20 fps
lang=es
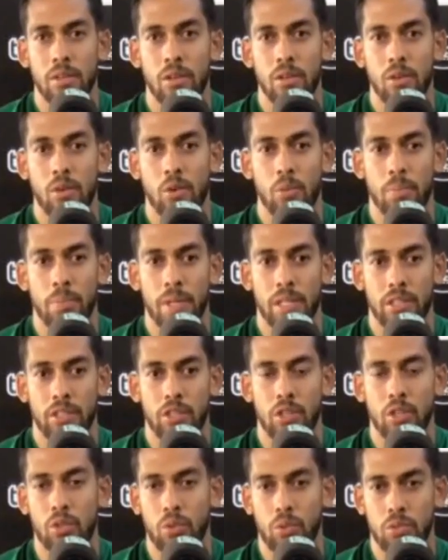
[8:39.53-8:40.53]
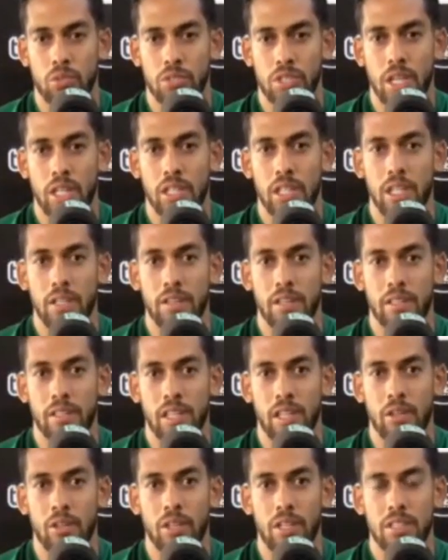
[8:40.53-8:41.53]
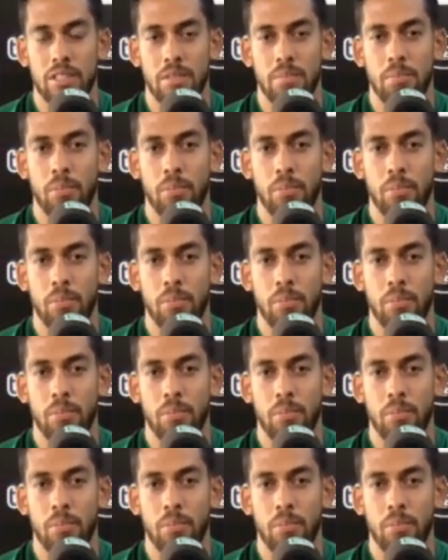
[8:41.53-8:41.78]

un partido crucial de Libertadores sin